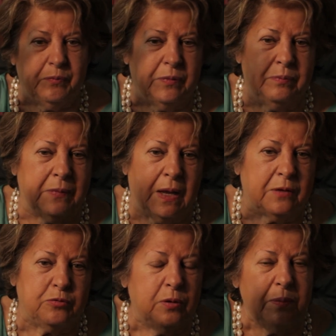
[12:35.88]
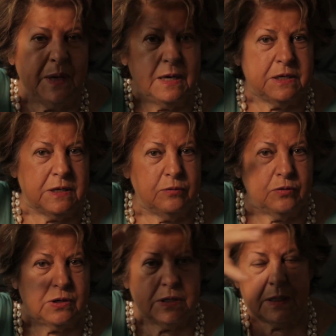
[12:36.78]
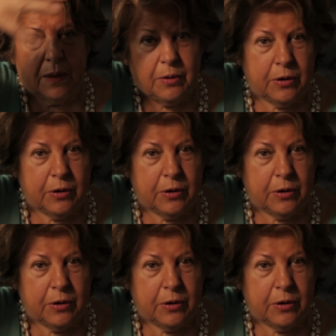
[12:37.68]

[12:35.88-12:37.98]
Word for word: mh, a due mesi un sistema